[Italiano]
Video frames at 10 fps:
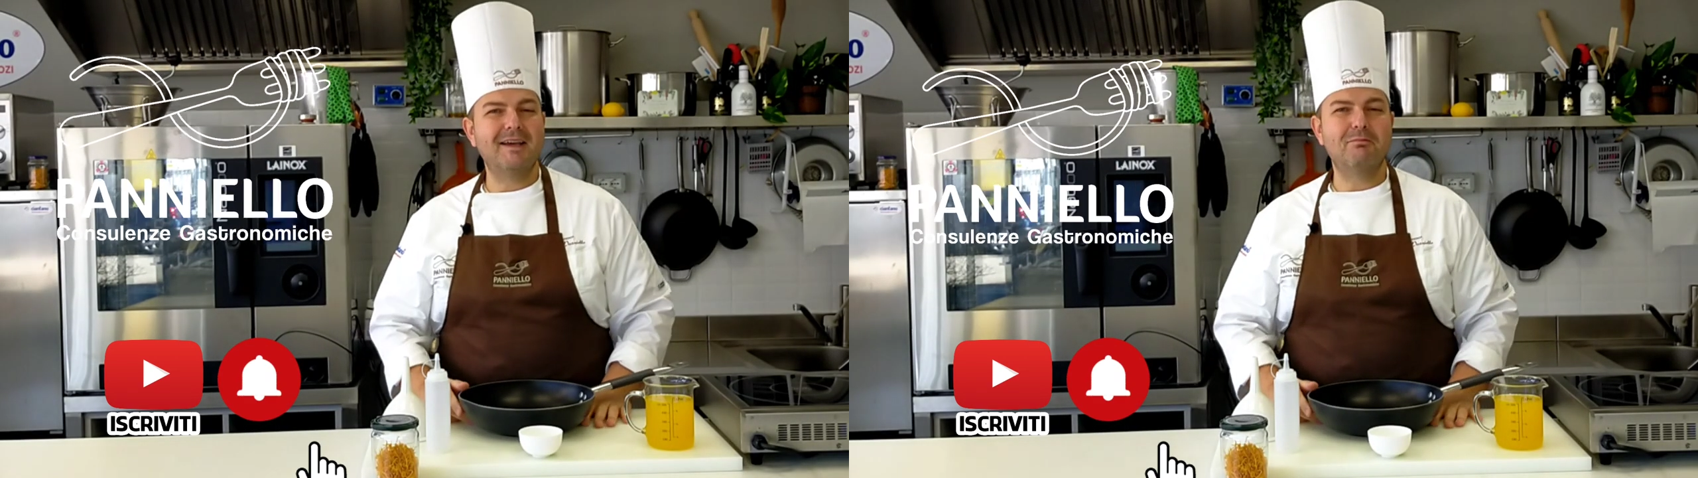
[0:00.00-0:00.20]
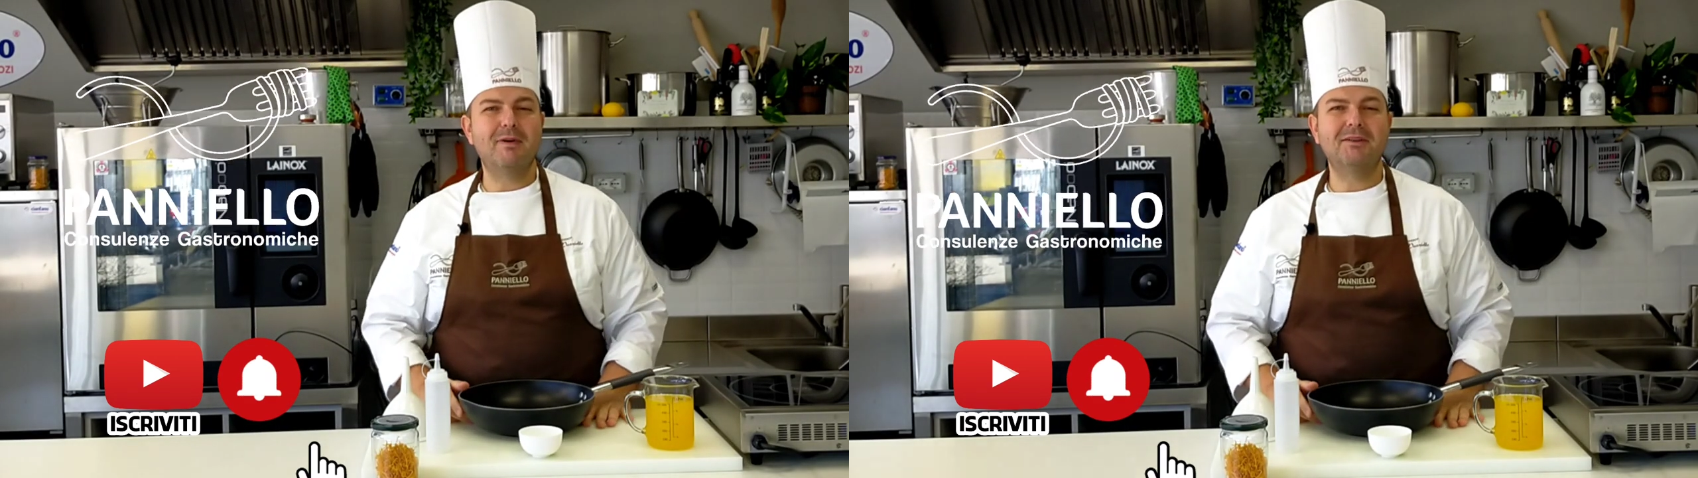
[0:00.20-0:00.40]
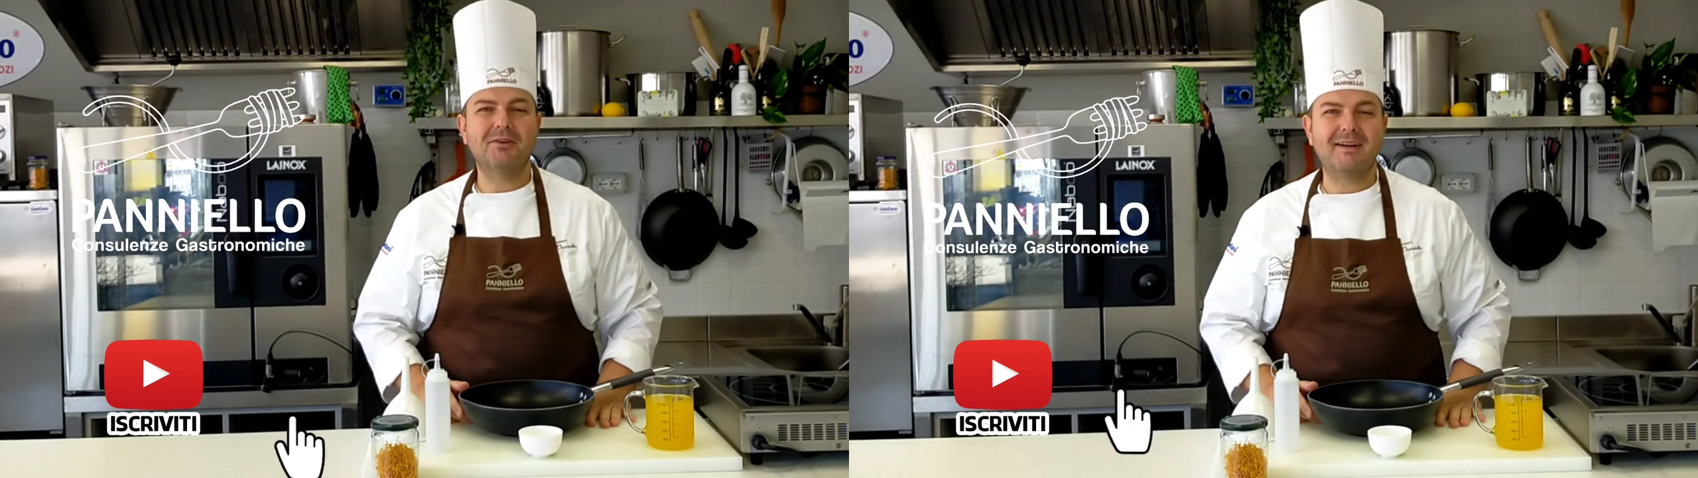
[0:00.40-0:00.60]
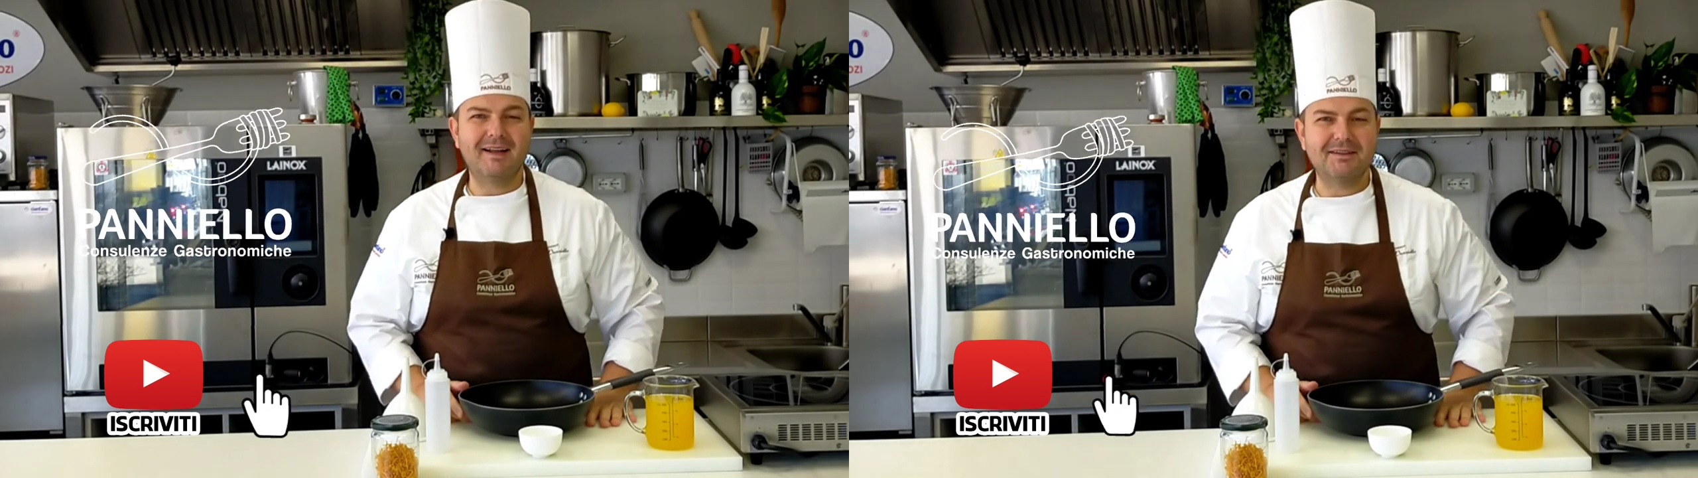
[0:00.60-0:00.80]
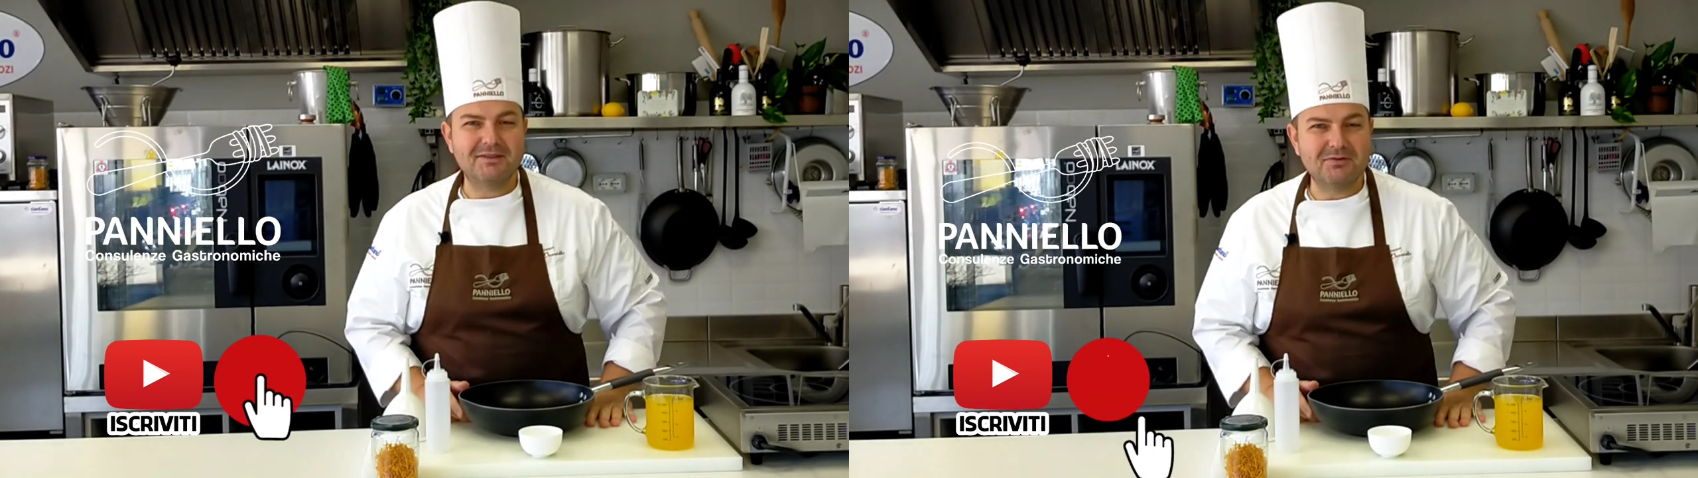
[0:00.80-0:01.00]
e
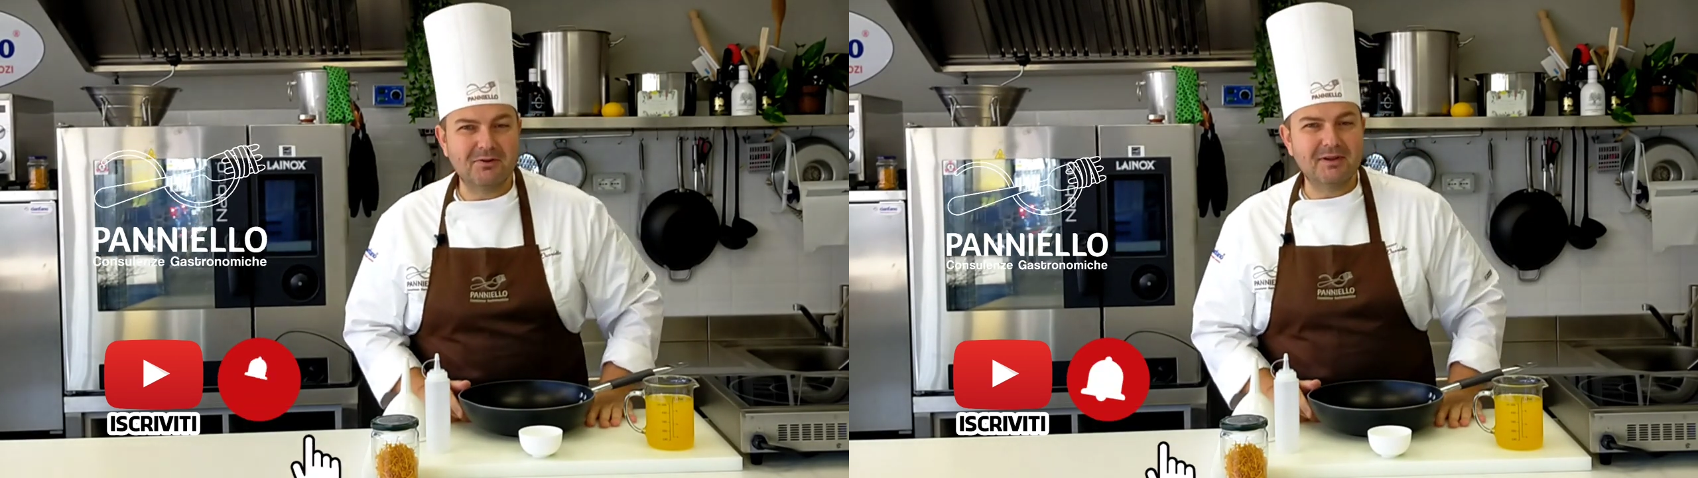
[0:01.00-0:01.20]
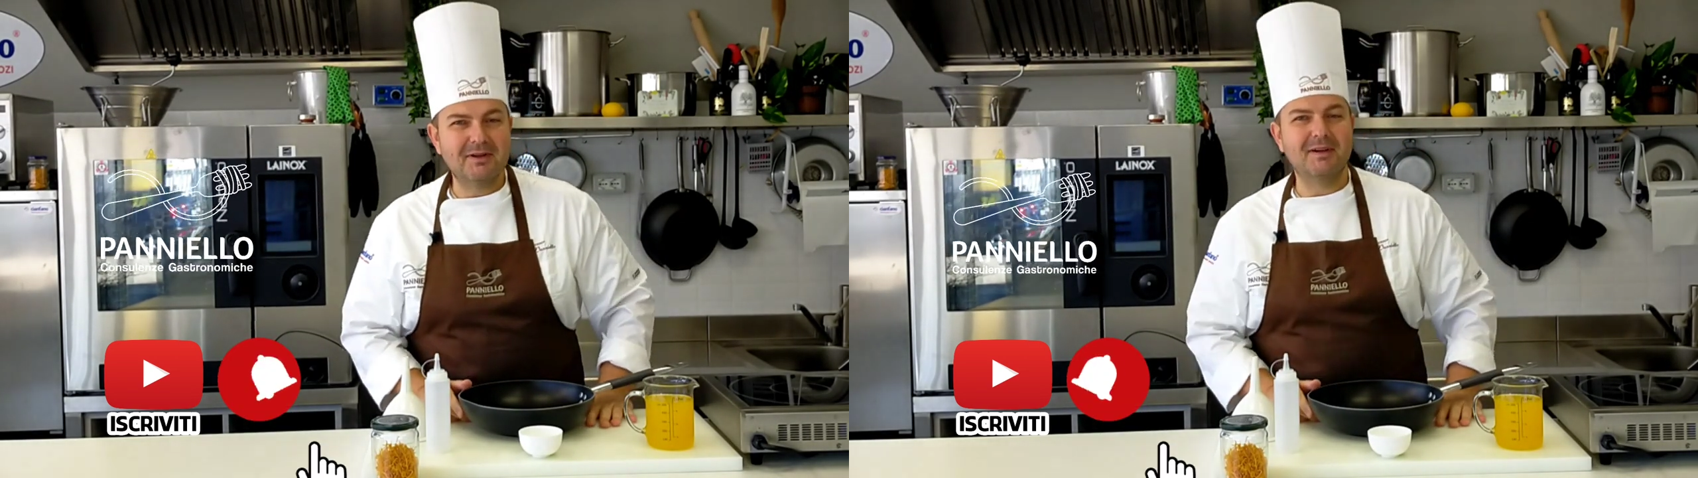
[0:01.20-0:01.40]
bentornati sul